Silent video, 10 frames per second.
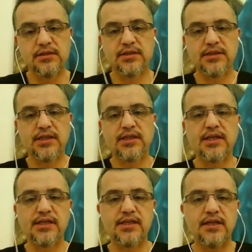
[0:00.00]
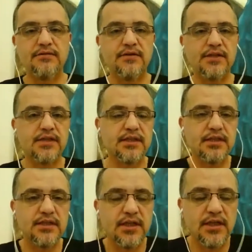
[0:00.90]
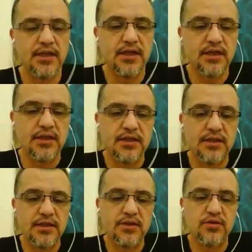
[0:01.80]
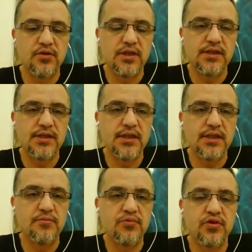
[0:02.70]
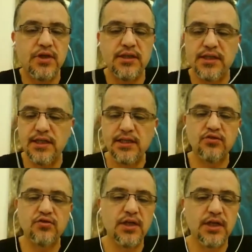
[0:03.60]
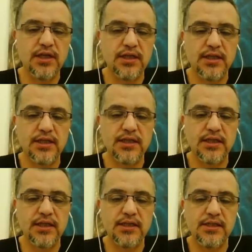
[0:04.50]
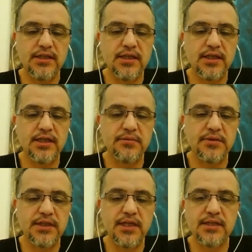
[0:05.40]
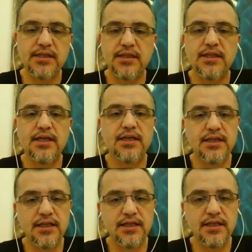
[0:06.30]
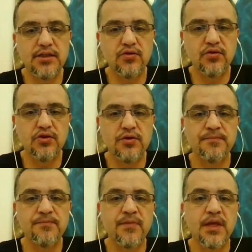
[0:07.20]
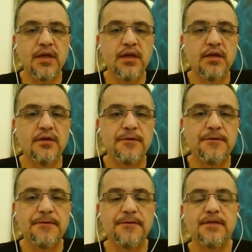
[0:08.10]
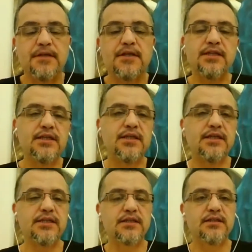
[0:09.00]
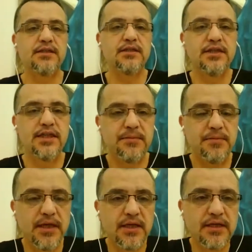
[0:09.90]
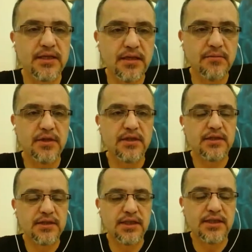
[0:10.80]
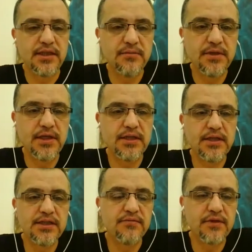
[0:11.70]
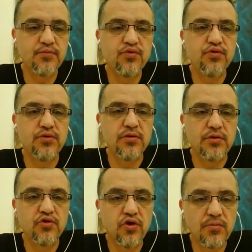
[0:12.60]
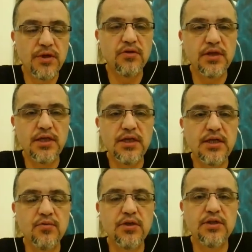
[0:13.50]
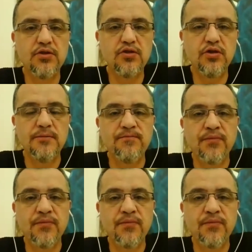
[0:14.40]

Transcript: zekası daha fazladır e, dolayısıyla bütün entelektüel alanlarda, işte, siyasette erkeğin dediği olur. E, kadınlar e, geri planda kalmalıdır şeklinde bir anlayış var. Bu normal olarak kabul ediliyor.